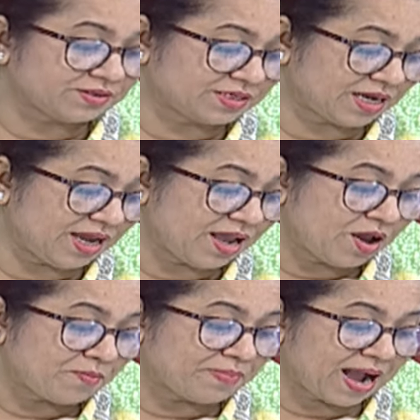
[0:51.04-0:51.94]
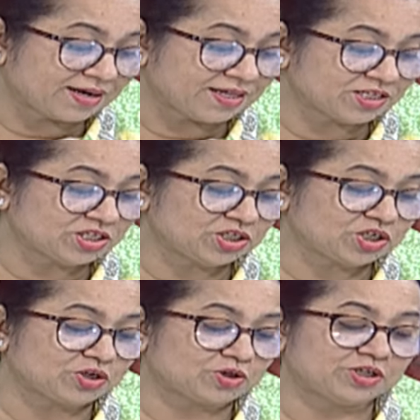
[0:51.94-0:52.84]
যে বাংলাদেশের
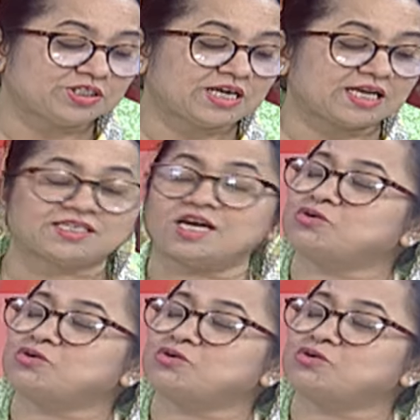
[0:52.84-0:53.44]
জনগণ যা চায়